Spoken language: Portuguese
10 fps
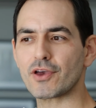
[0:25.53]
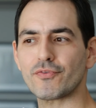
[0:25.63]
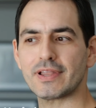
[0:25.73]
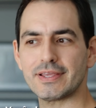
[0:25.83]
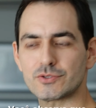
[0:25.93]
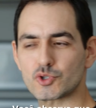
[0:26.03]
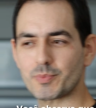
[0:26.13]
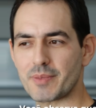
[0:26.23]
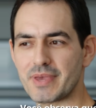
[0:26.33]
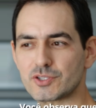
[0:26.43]
que eu falei de
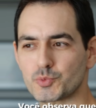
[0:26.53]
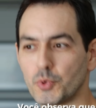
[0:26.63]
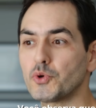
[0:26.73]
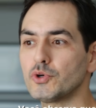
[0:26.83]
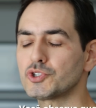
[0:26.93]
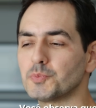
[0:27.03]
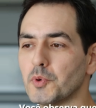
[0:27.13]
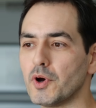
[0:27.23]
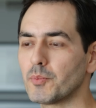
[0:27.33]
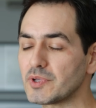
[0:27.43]
suplementos por último?
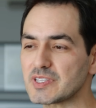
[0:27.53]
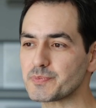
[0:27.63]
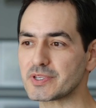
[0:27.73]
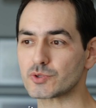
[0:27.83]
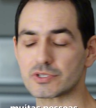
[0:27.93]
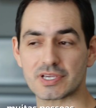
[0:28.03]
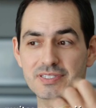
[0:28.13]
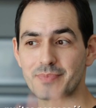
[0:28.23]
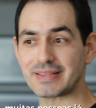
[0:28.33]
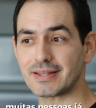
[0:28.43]
Muitas pessoas já
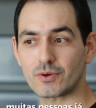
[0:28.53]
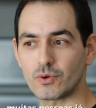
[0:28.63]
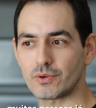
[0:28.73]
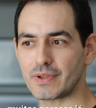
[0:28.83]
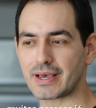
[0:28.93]
se matriculam na